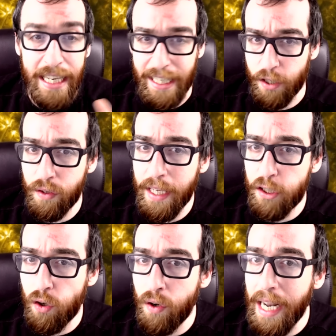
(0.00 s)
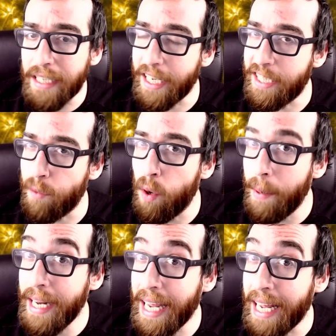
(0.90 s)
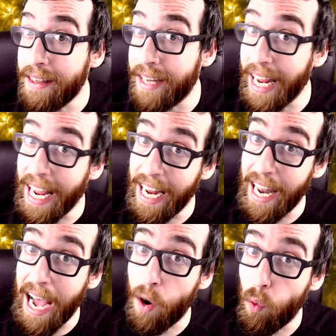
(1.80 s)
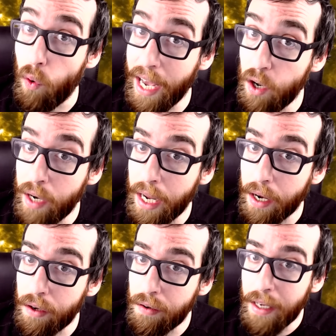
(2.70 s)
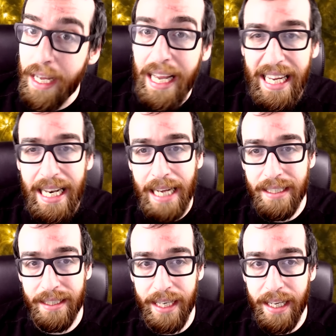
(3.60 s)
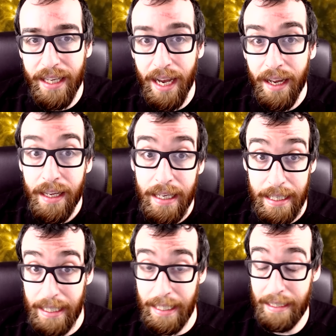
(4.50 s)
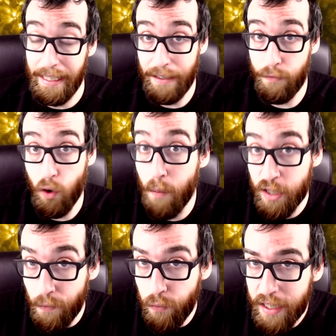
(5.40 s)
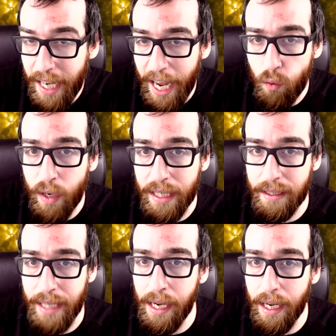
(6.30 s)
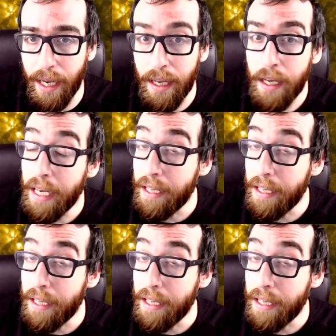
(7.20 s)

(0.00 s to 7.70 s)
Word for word: Esas ondas son las que se mueven entre el agujero negro y la estrella, eh, como si fuese en un estanque.